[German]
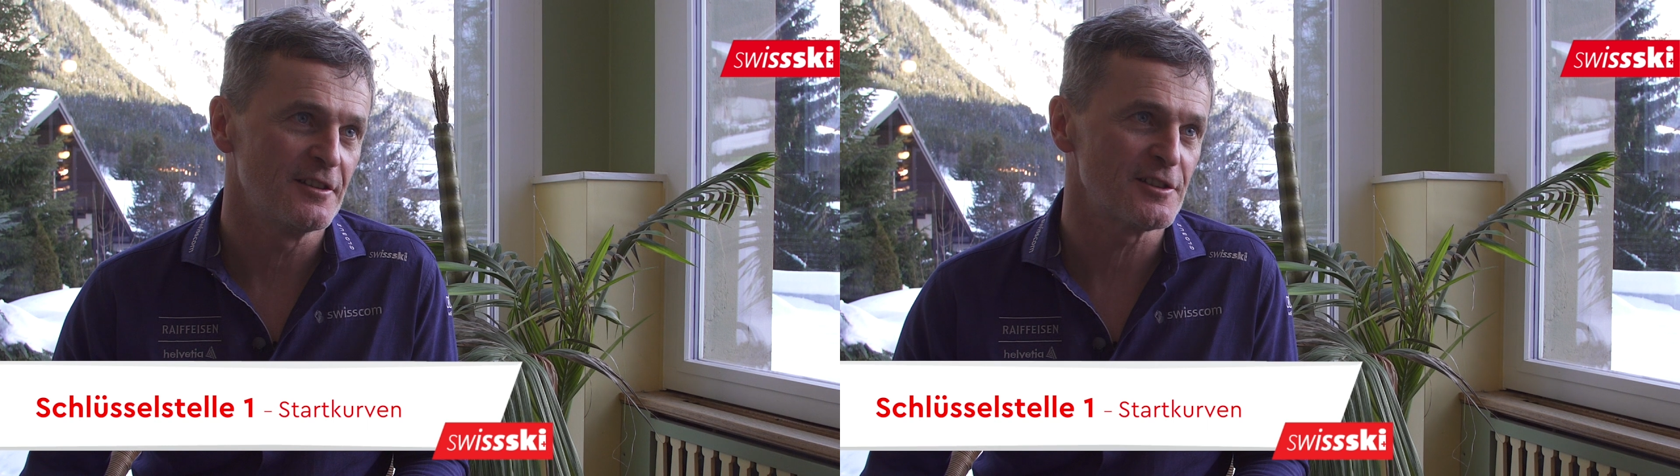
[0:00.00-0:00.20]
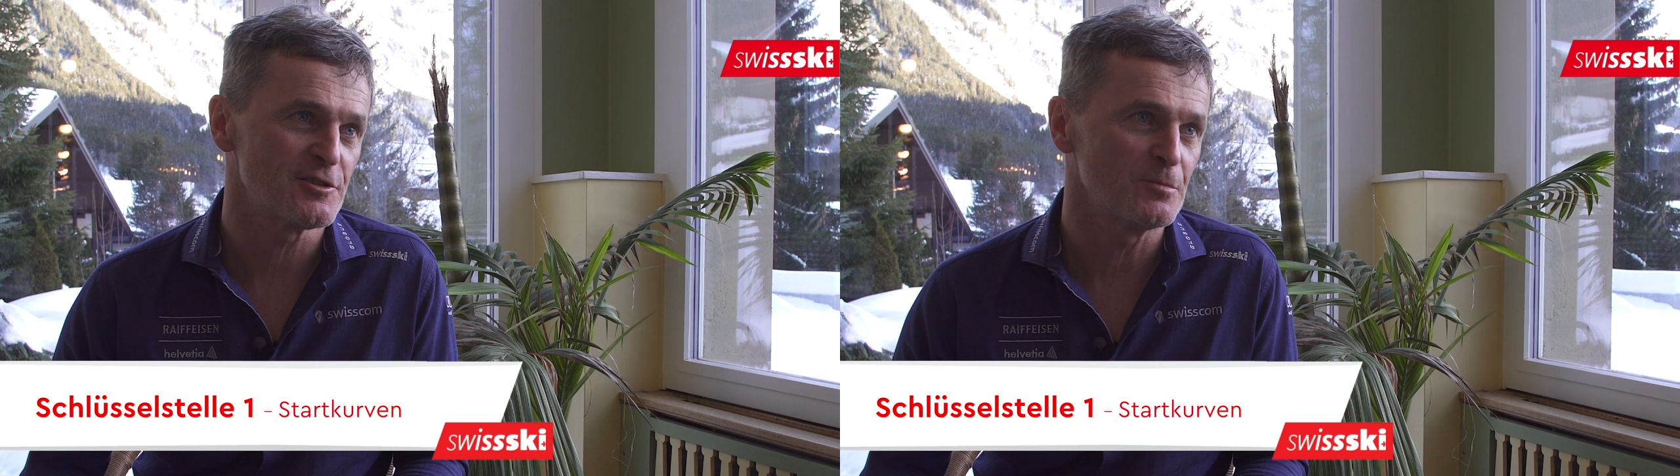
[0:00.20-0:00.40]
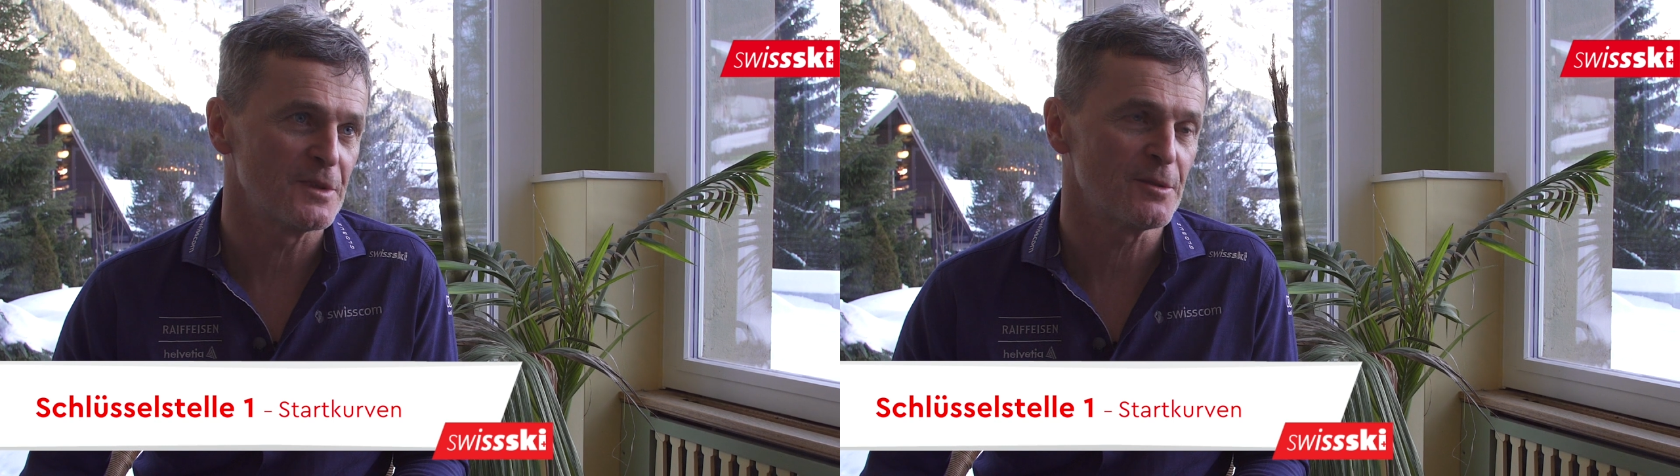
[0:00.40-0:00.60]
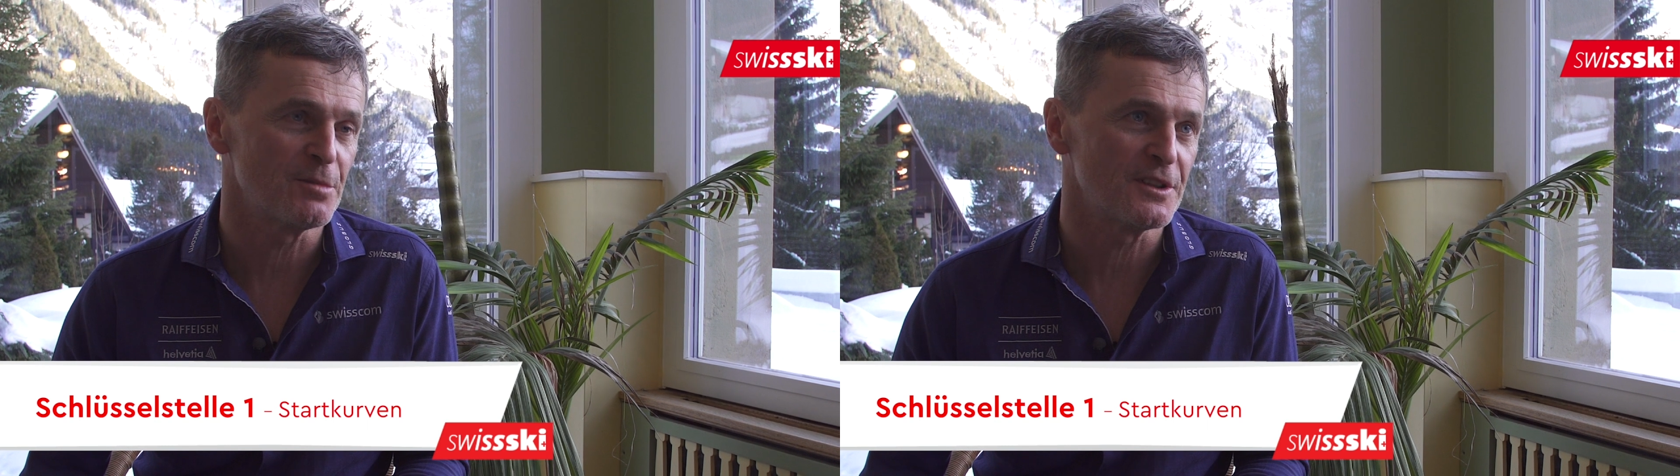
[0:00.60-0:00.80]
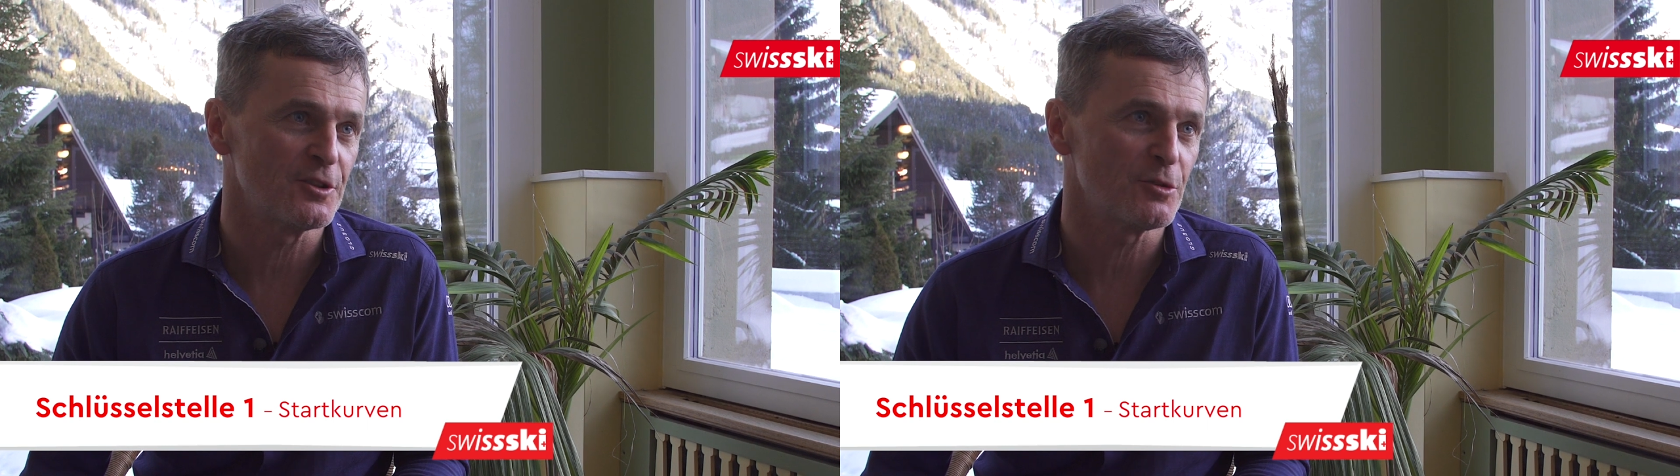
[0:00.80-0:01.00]
also
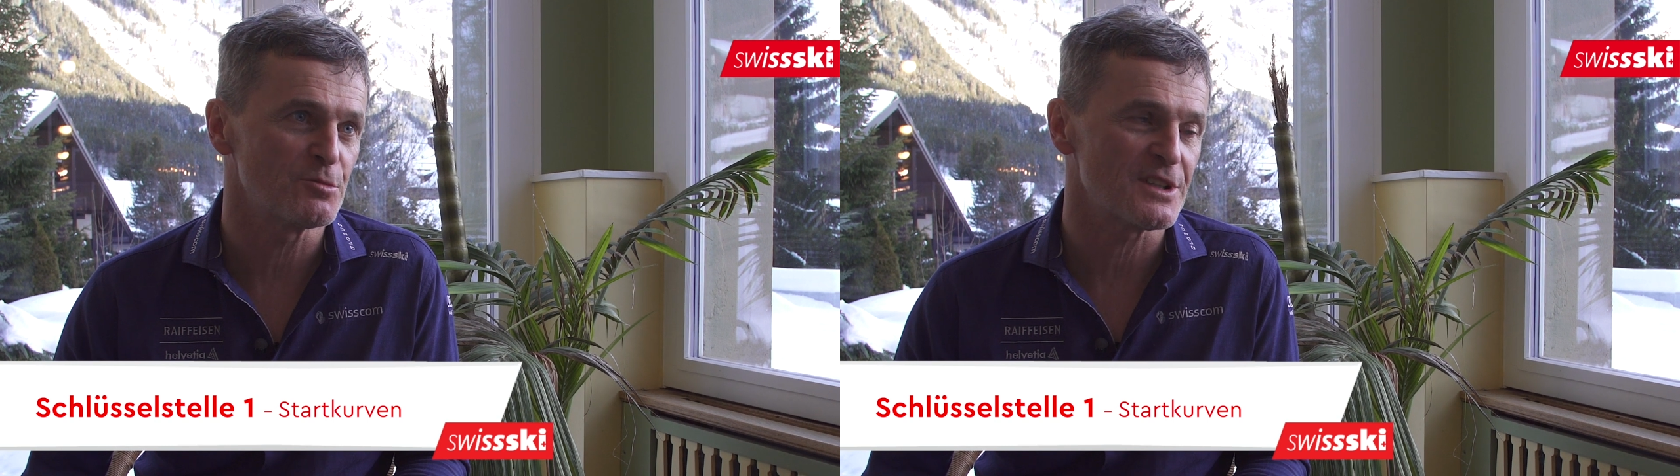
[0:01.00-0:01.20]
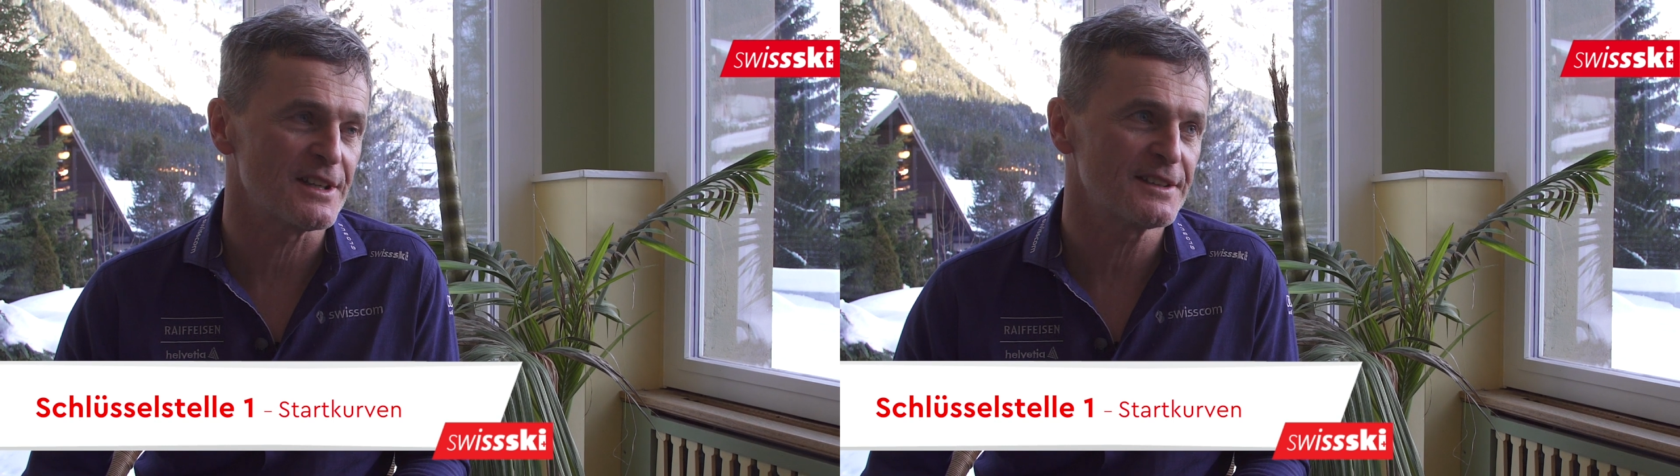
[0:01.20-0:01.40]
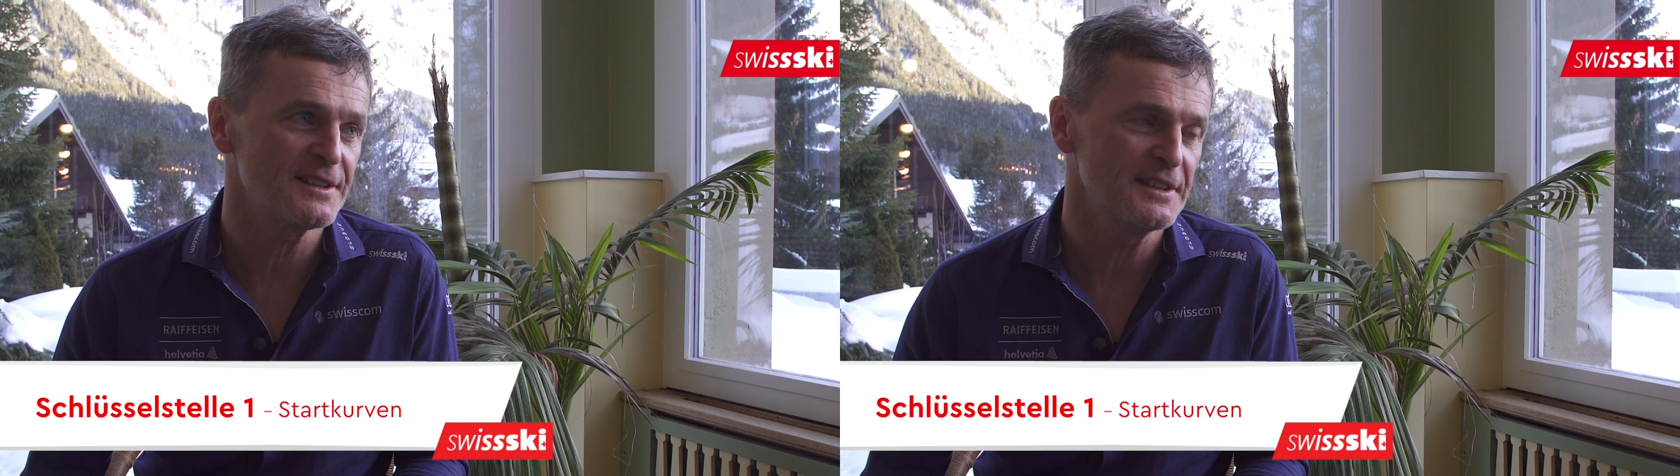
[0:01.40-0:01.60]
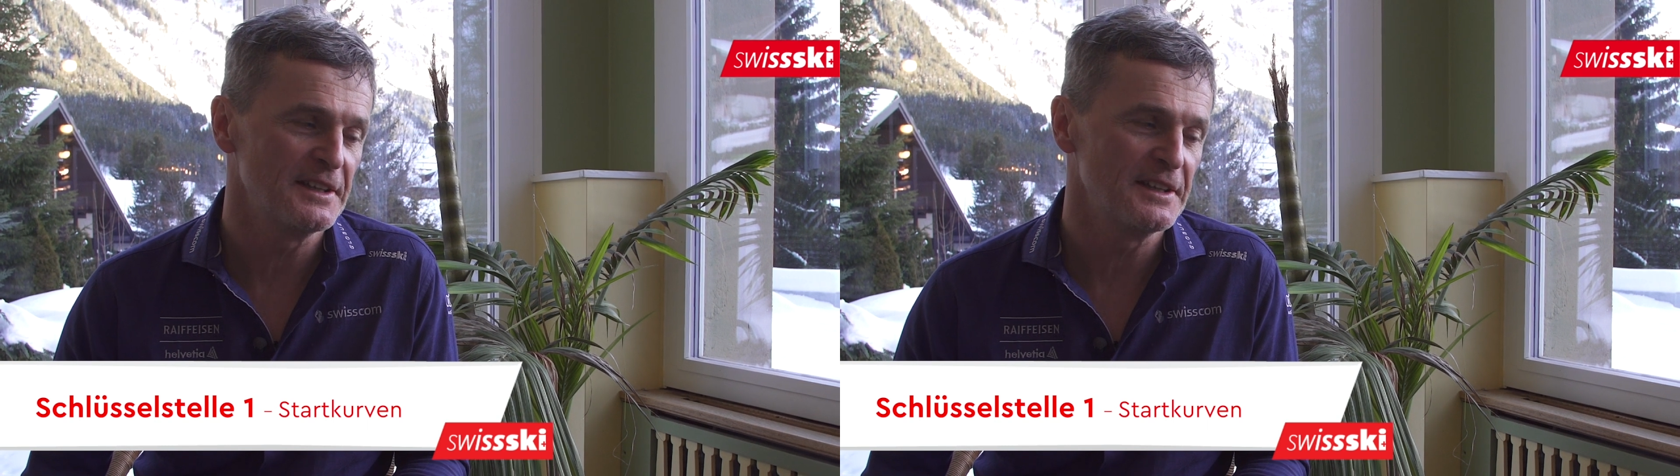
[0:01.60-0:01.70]
unmittelbar nach dem Start,